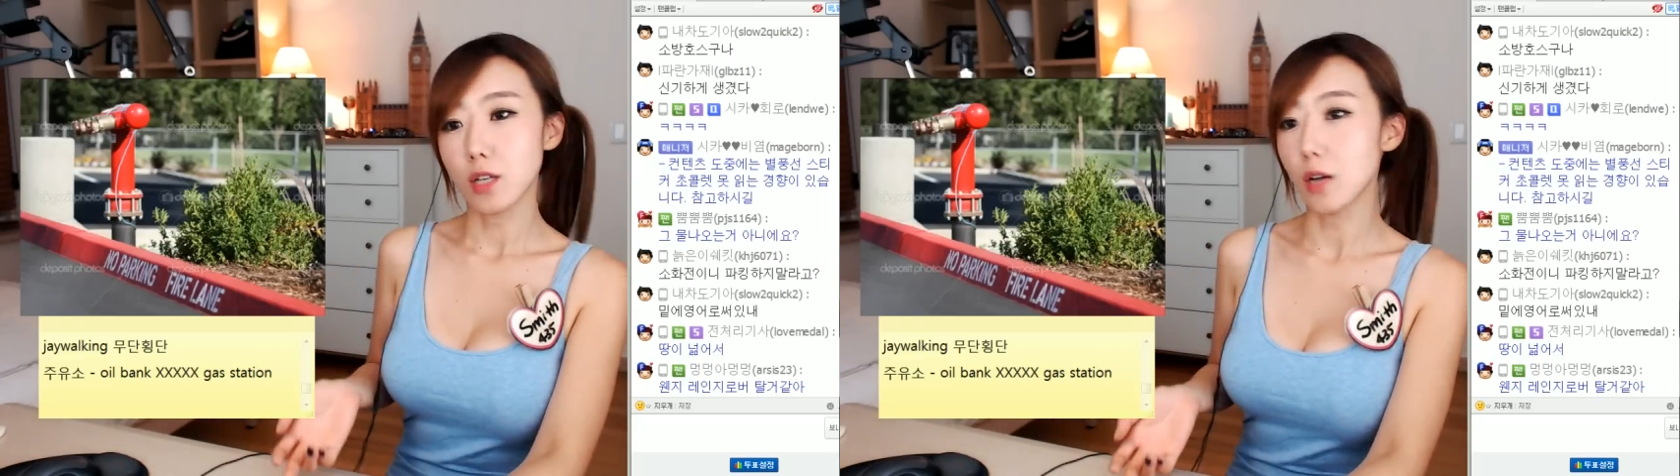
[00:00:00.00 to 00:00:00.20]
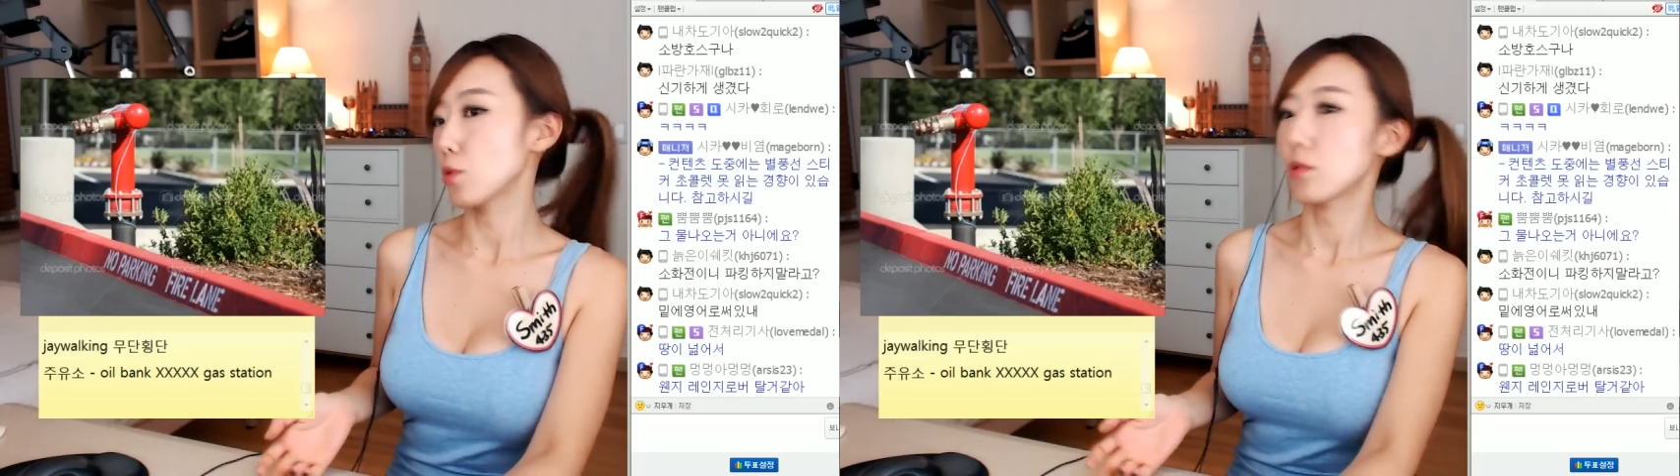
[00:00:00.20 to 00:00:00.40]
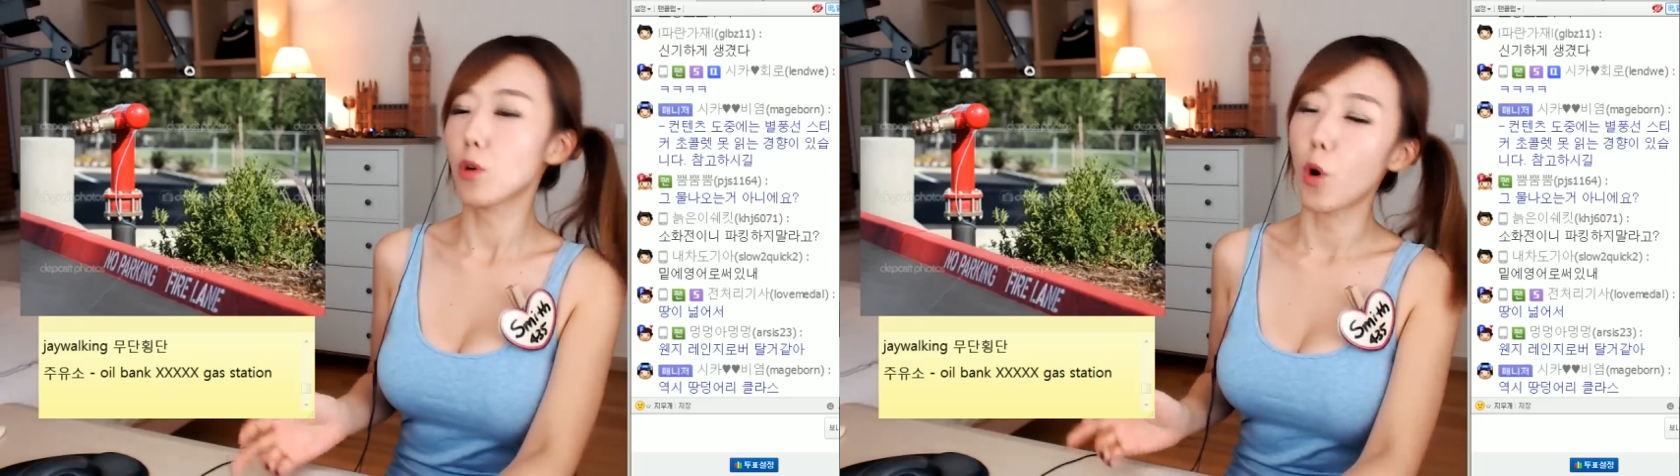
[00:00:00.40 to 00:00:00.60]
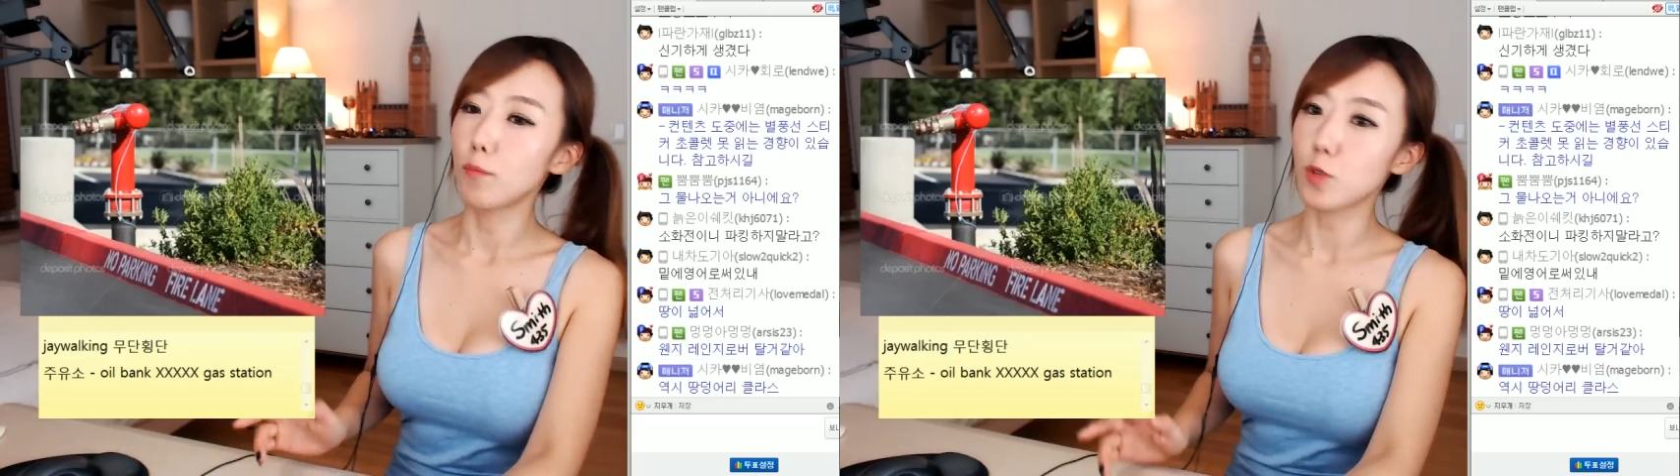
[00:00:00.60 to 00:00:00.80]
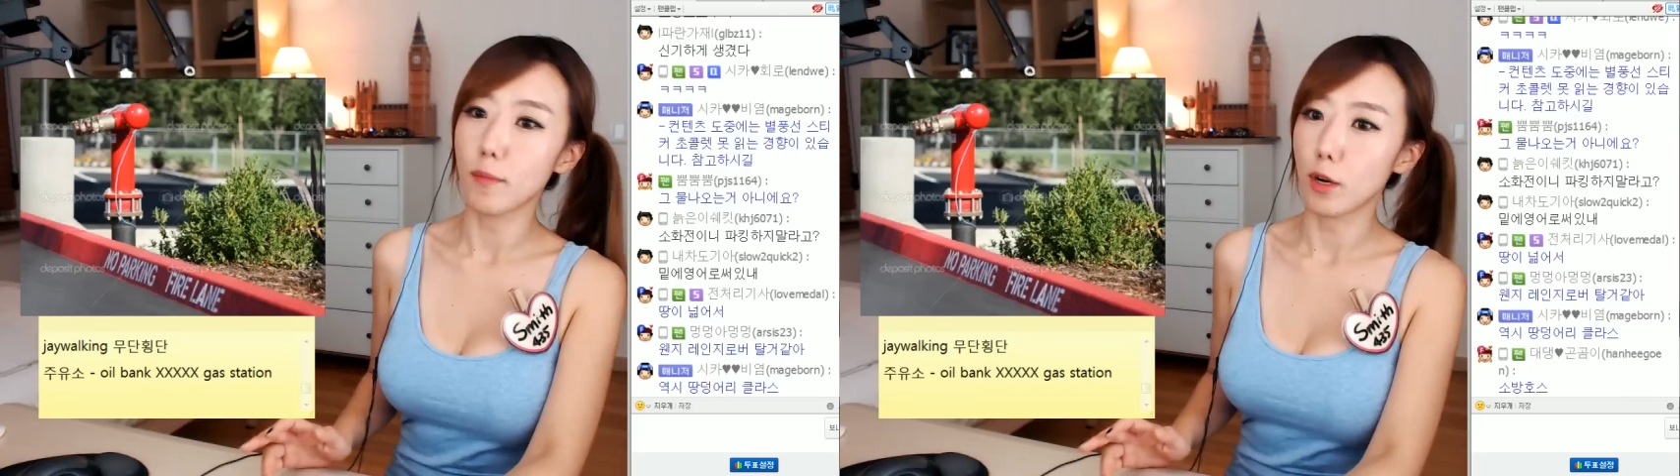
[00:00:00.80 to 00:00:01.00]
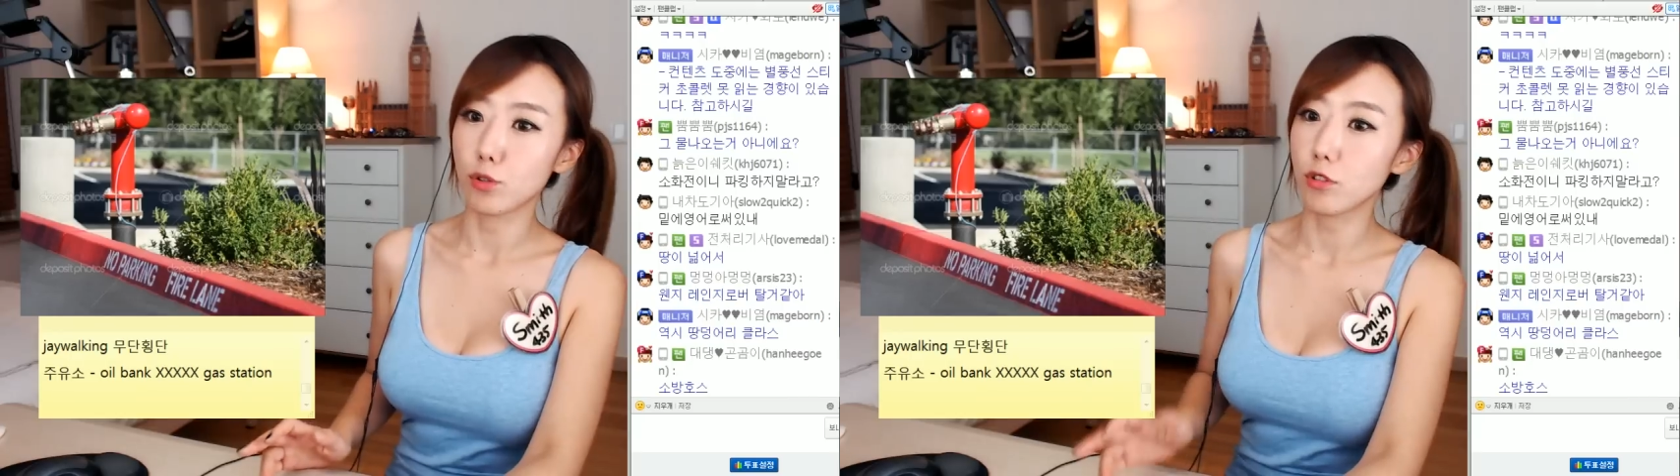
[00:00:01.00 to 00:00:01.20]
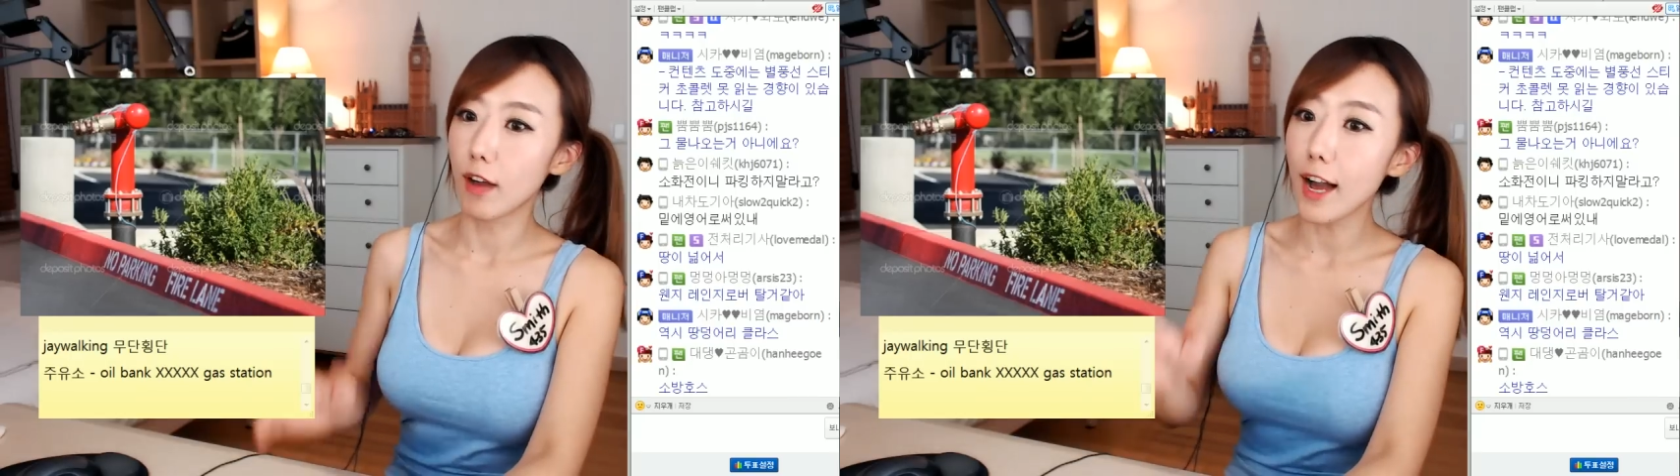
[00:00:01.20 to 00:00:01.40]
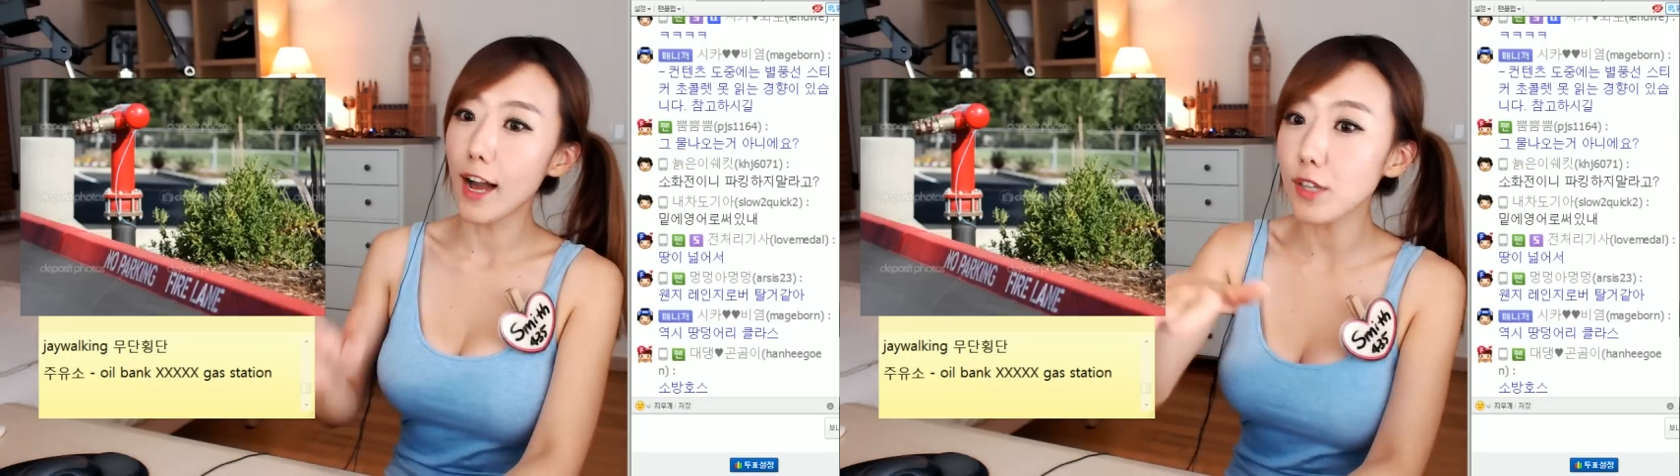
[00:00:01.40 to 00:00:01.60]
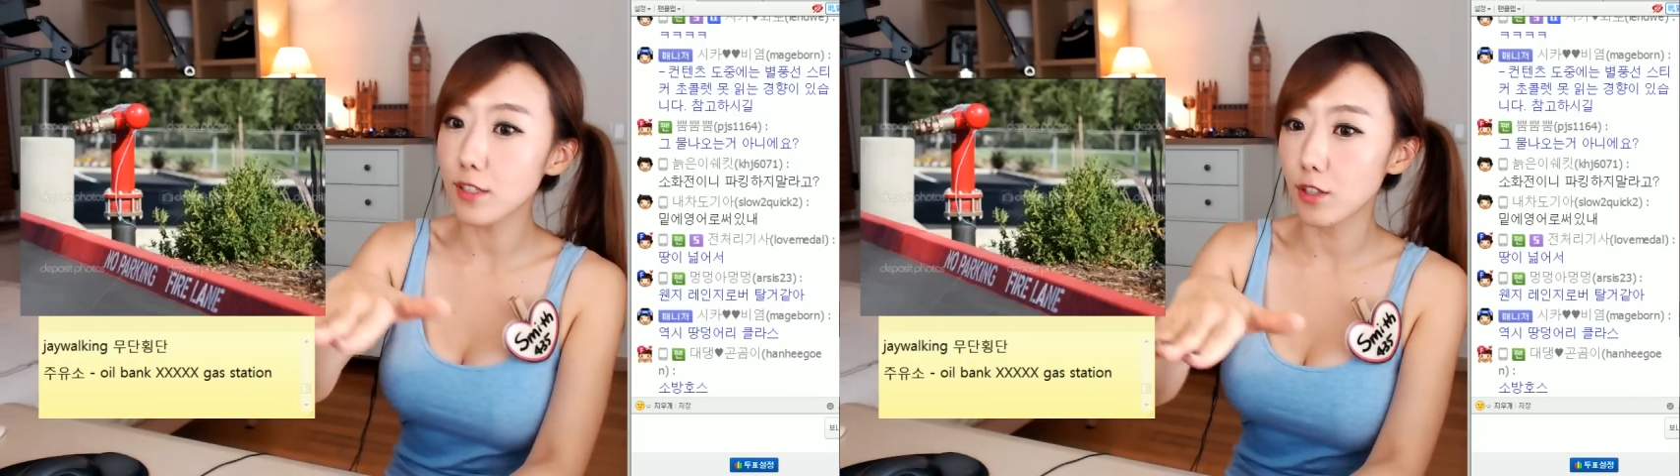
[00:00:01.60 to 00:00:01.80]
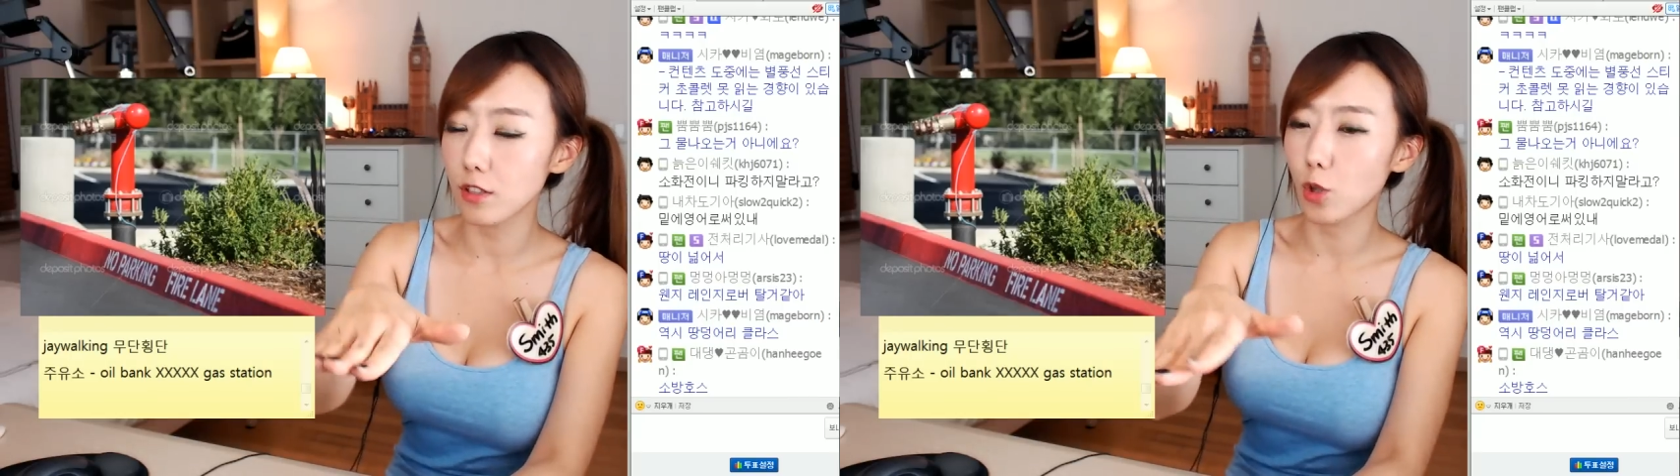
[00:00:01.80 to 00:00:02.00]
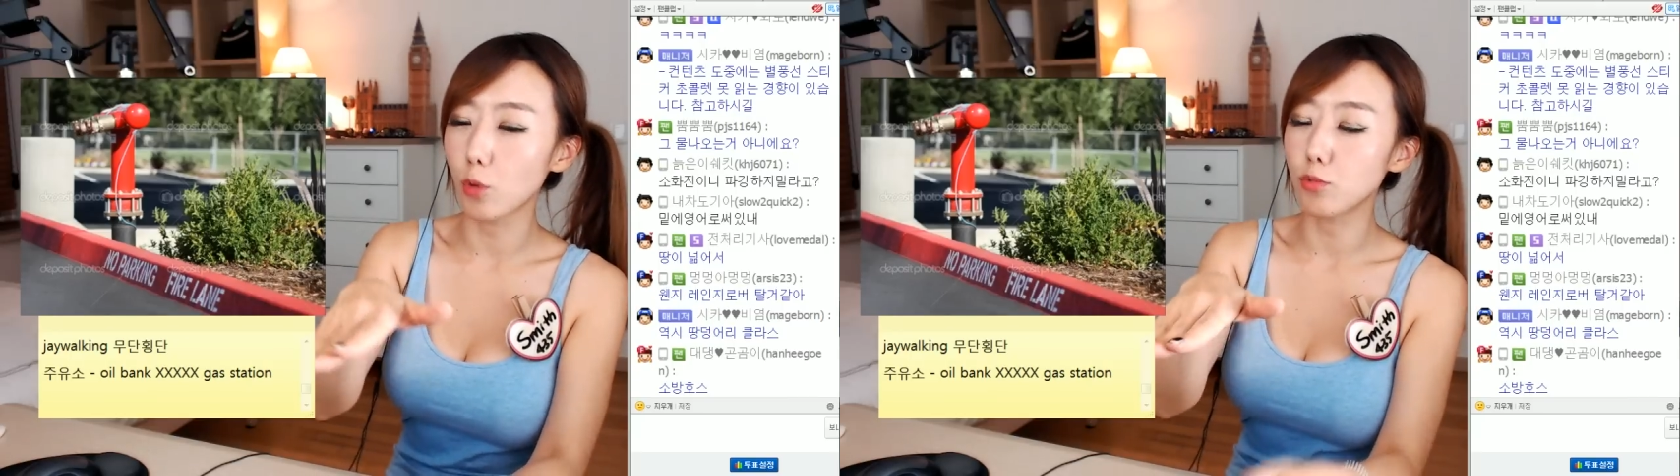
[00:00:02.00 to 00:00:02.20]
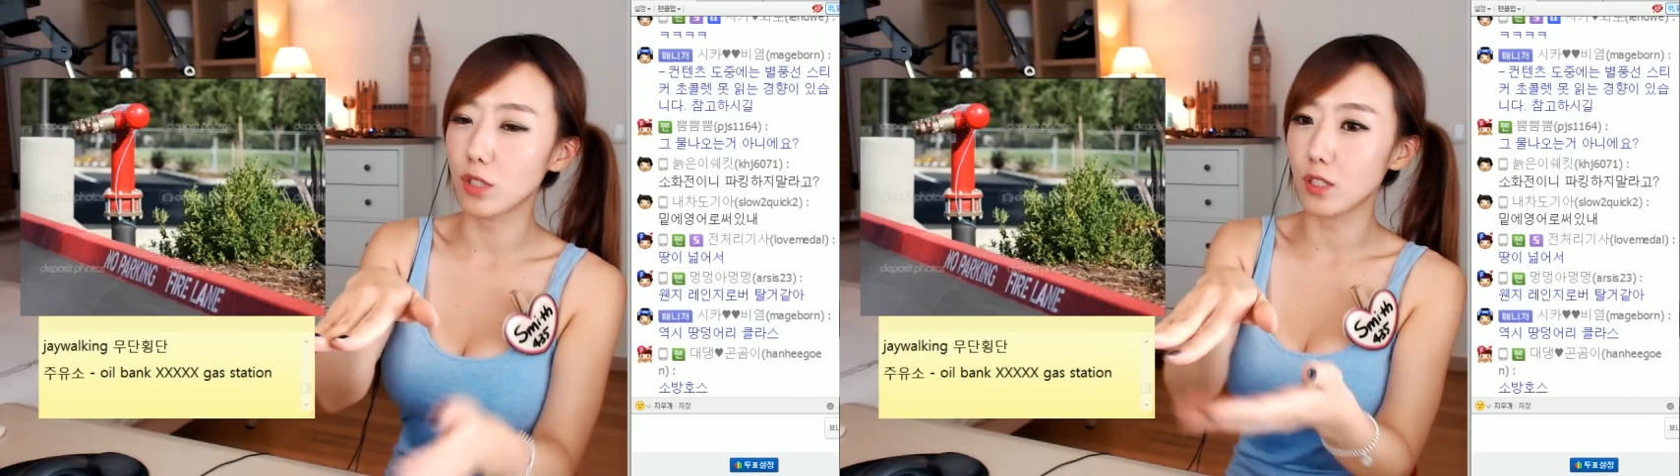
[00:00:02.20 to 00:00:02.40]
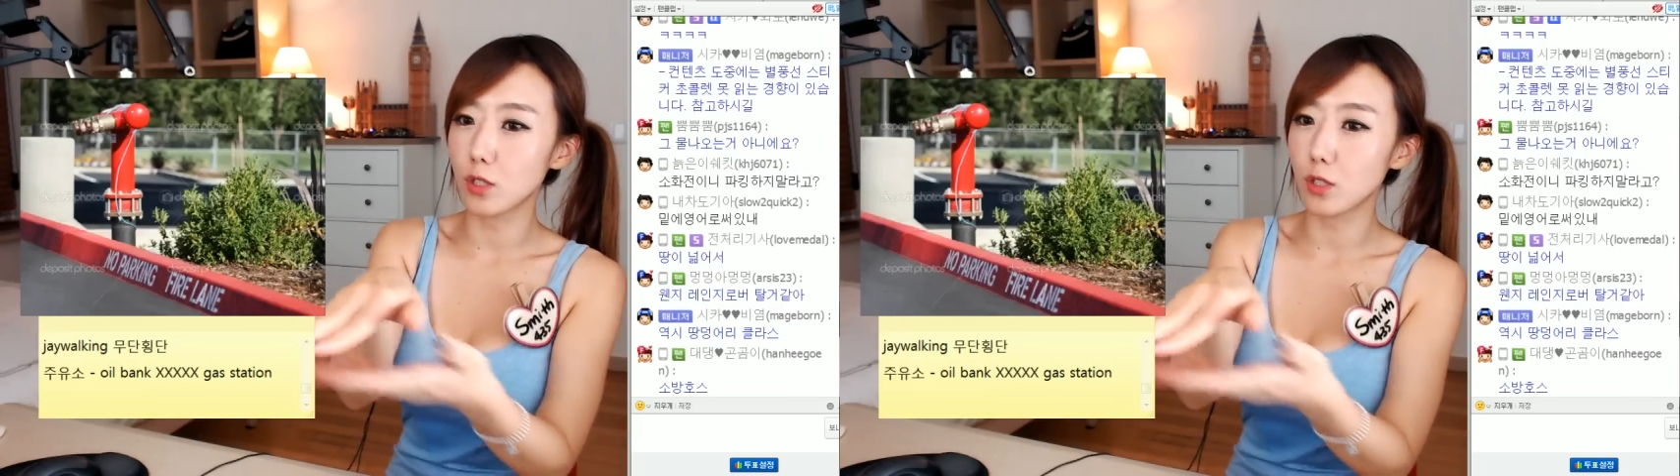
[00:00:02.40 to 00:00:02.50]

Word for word: 자도 엄청 많고 그리고 한국에서는 너무